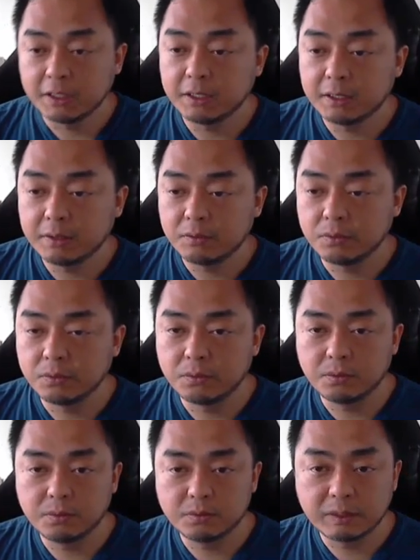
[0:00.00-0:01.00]
Eh,
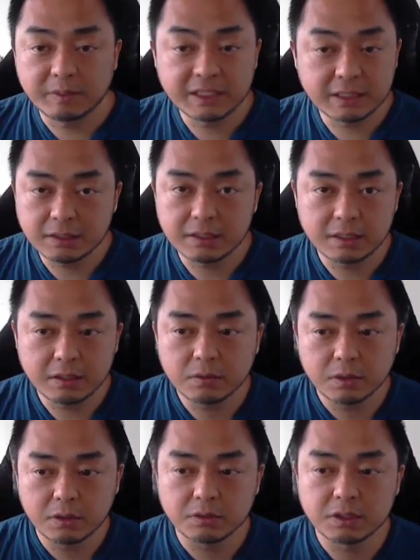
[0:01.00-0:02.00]
o, dá bastante
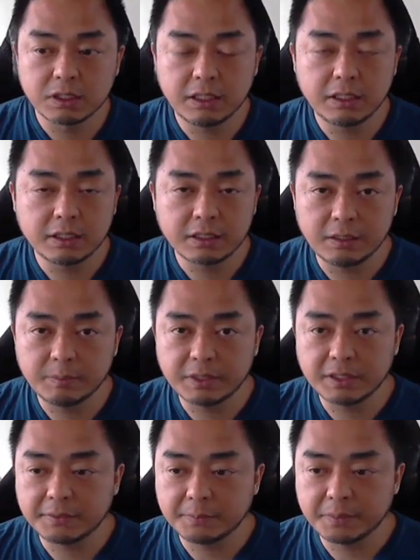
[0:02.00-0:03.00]
zinco. Eu zerei
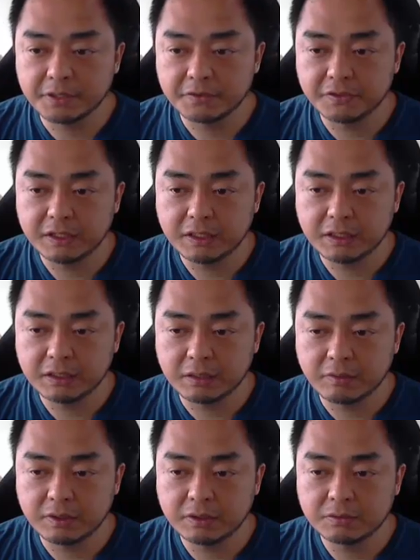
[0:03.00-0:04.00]
aqui para ver,
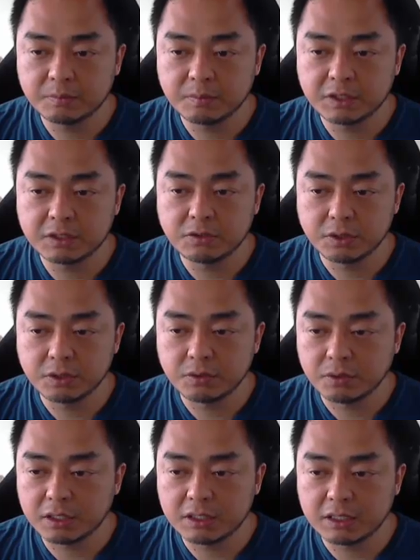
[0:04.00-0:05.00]
então em umas
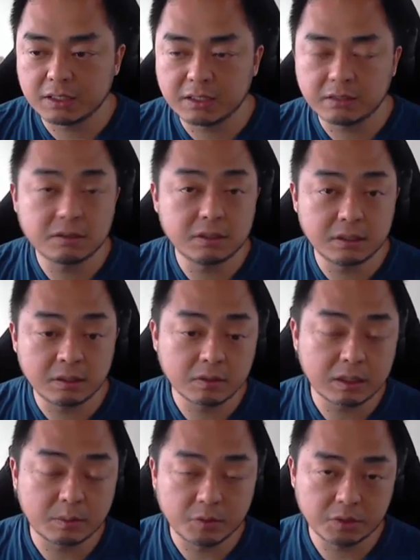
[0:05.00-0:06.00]
18 horas 700 de
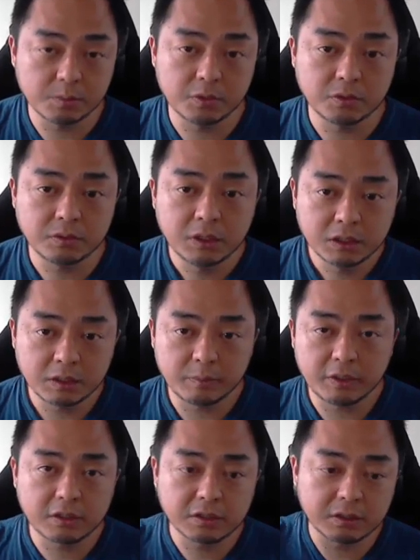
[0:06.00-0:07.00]
zinco tá muito bom.
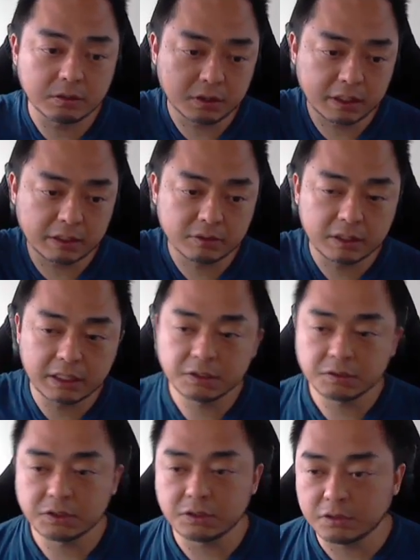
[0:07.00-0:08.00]
Tá melhor do que qualquer
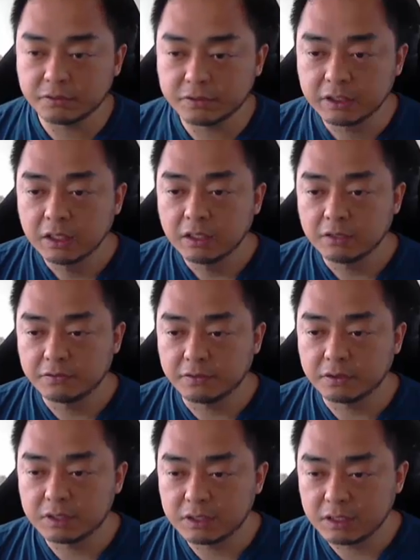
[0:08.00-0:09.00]
lugar de Altinova,
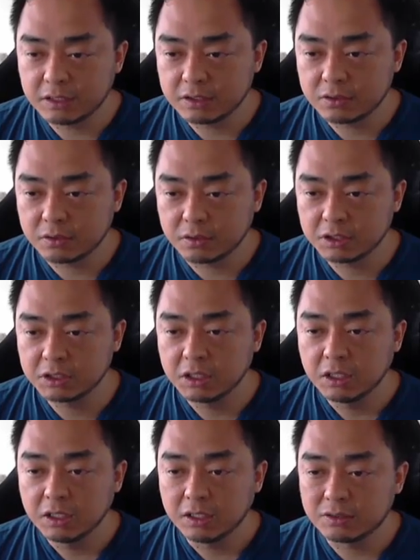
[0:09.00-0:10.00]
fora os itens de
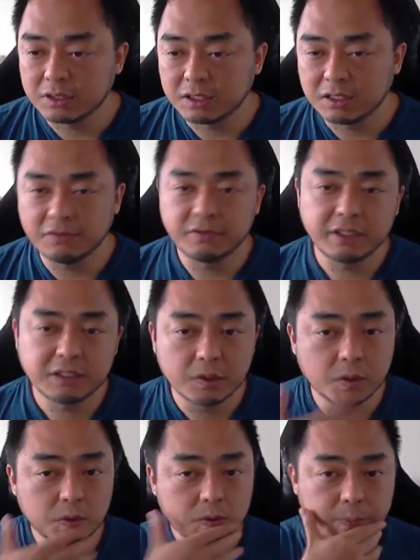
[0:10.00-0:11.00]
sorte. Isso daqui vem
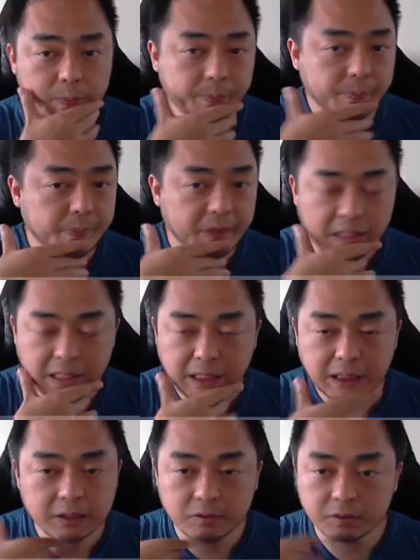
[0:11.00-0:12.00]
de rodo.
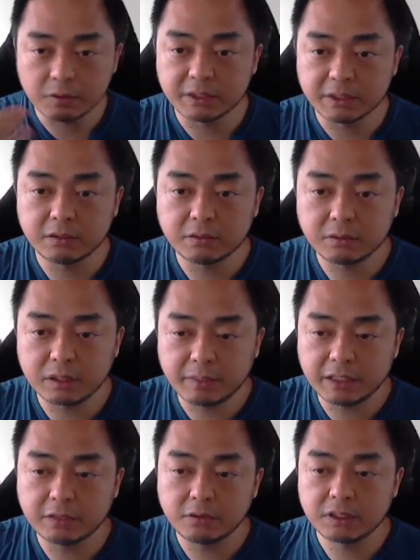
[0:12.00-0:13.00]
Né? Então eu estou mandando
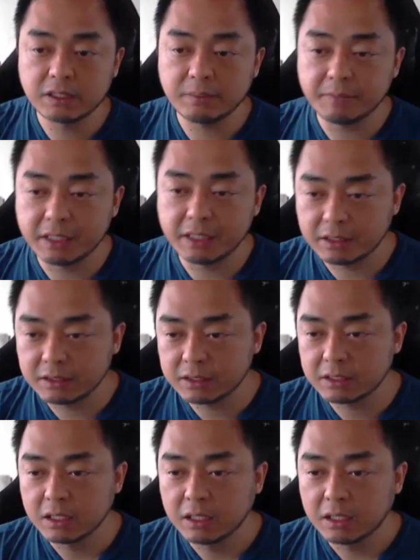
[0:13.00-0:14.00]
trabalhadores
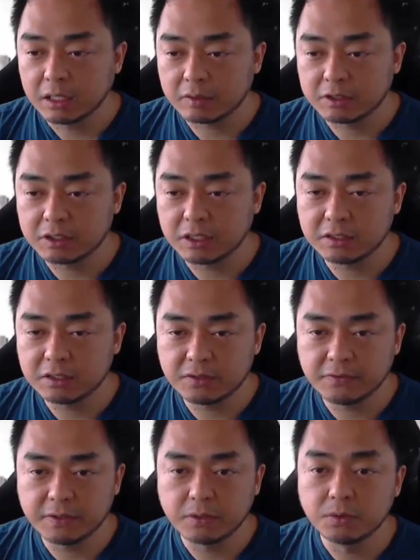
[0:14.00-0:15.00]
semelhantes. A
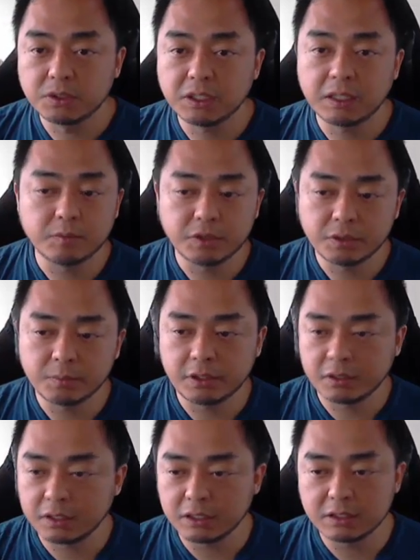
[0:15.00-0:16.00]
quantidade de ferrugem é
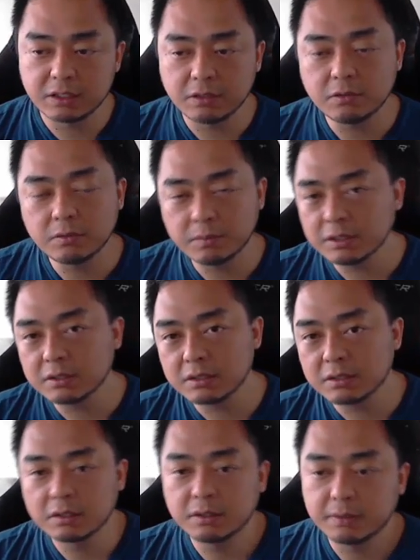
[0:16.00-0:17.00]
muito maior que de zinco,
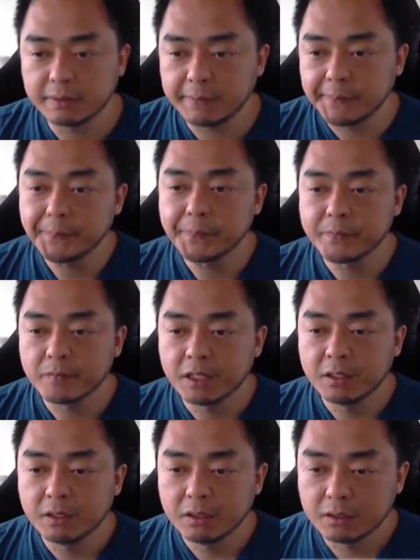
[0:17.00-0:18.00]
mas né?
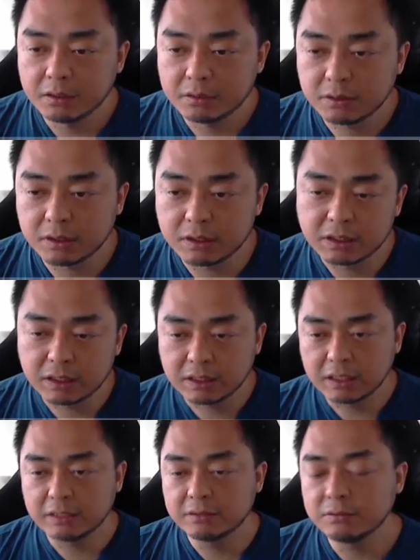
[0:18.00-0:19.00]
Isso daqui
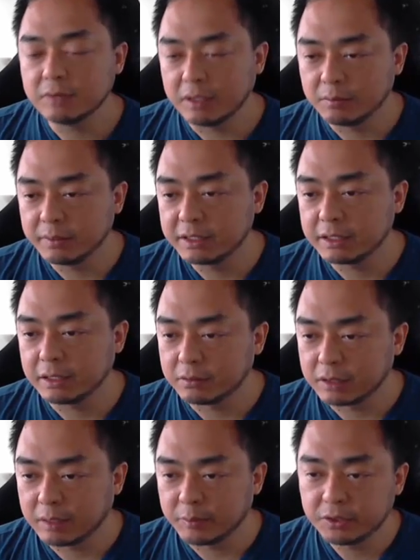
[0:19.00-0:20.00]
já lá não é um
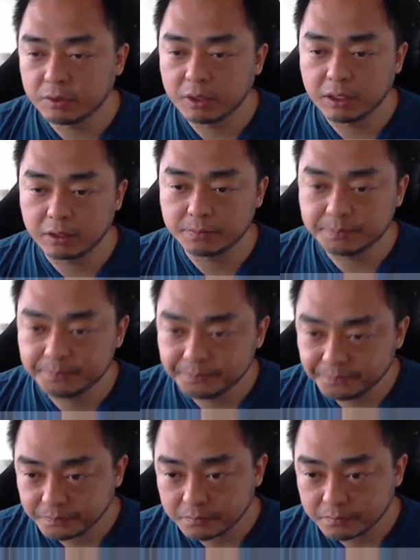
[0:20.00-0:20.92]
metal lá muito raro.